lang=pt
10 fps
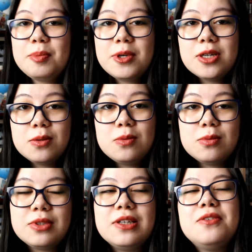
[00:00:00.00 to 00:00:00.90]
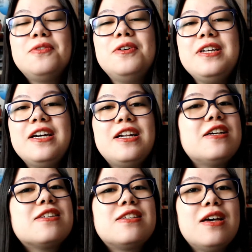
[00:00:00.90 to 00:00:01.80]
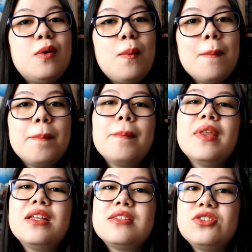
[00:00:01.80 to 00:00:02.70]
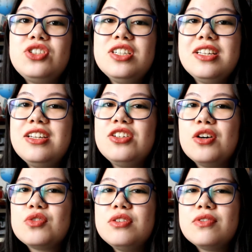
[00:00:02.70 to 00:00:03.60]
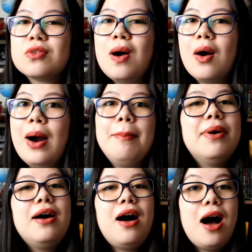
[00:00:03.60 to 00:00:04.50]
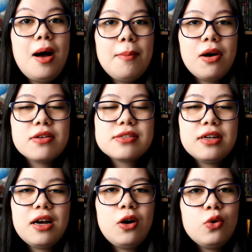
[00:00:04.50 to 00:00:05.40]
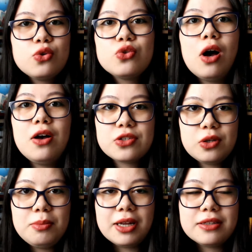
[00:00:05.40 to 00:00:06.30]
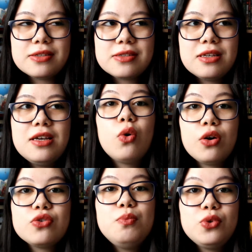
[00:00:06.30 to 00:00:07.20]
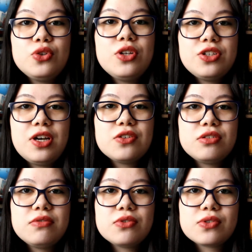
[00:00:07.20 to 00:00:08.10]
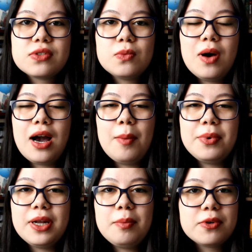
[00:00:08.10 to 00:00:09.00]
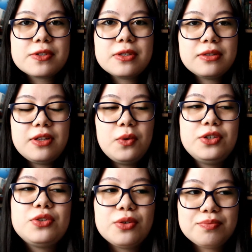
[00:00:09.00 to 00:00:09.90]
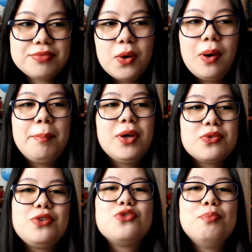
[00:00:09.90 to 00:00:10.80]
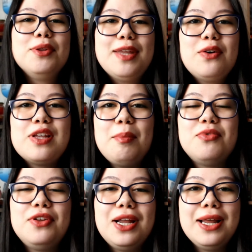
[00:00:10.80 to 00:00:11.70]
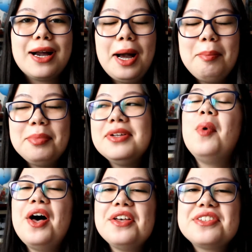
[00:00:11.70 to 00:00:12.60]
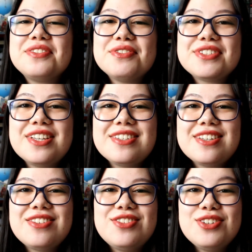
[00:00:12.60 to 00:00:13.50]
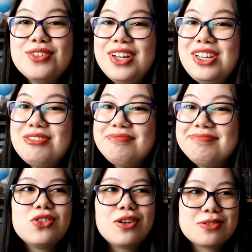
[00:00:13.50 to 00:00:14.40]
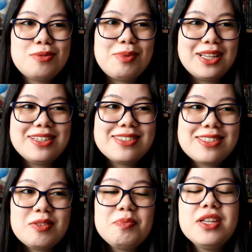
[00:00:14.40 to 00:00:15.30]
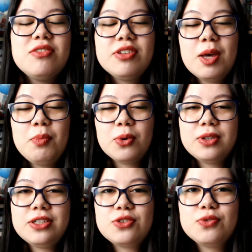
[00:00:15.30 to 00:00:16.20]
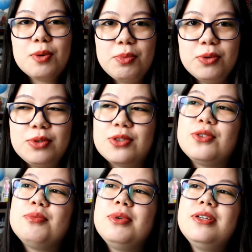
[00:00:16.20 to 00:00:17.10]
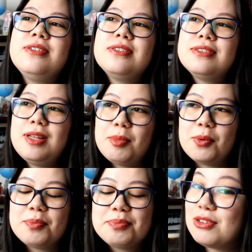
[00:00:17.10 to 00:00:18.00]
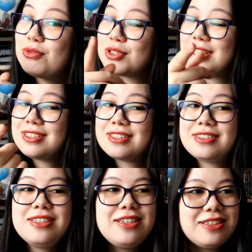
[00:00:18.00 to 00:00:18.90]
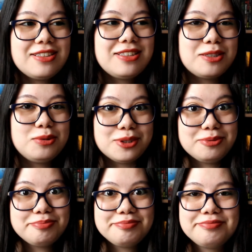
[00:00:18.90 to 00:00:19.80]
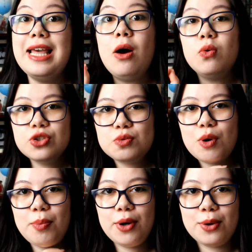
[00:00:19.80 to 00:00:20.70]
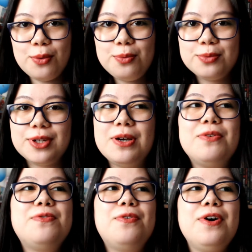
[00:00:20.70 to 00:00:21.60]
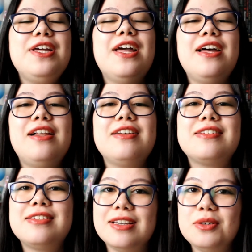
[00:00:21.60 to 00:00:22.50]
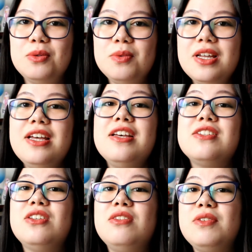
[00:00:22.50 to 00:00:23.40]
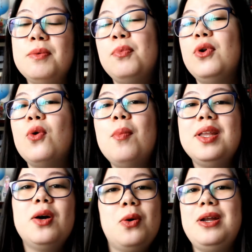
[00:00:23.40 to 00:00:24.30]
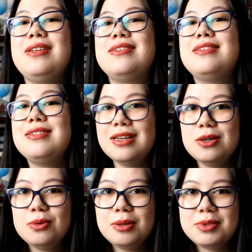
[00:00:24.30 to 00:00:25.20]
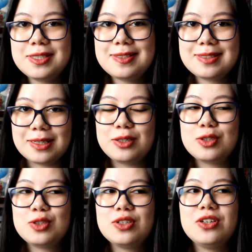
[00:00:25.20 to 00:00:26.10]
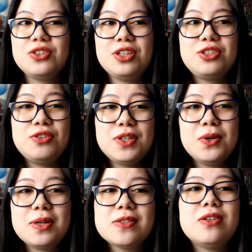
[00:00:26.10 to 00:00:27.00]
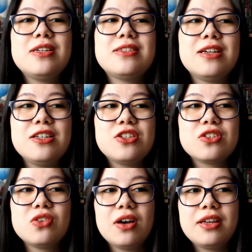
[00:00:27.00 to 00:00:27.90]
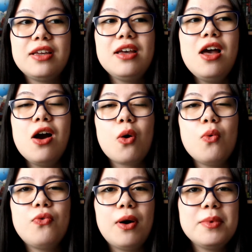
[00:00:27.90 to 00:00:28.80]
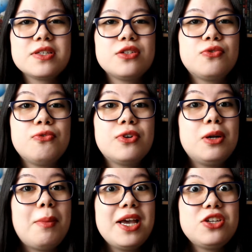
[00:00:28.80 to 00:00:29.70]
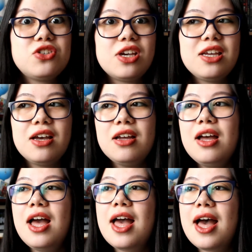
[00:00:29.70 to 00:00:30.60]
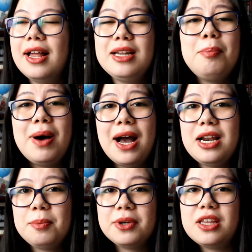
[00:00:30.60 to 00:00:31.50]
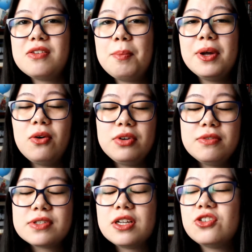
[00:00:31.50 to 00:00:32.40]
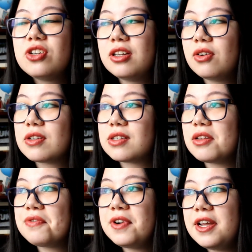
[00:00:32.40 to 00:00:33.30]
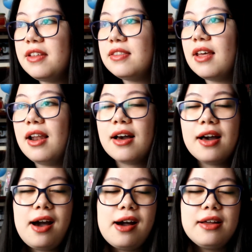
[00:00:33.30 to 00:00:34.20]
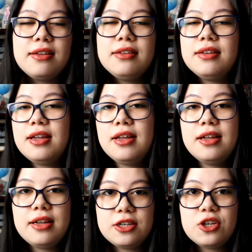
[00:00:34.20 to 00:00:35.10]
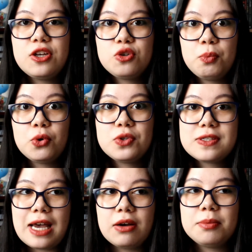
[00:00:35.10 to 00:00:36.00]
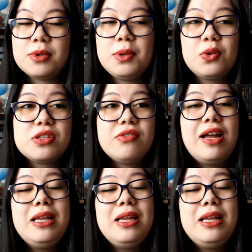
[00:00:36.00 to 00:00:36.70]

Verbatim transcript: pergunta foi em relação se eu tinha que deixar os livros com a capa à amostra ou só as lombadas. Eu gosto muito de deixar os livros com a capa em amostra, eu acho que eu tenho um apego sentimental, sabe, vendo ali a capa. Mas vocês decidiram em só as lombadas. Fiquei um pouco triste, fiquei um pouco triste, mas tá bom. Vocês decidem então, né? E a última pergunta foi em relação se eu devia pôr alguma decoração na minha estante. Eu já tive decoração na estante, só que conforme a estante foi ficando mais cheia, atrapalha, porque você vai pegar um livro, você tem que tirar a decoração da frente, ela cai, é, enche um pouco de saco, você que você vai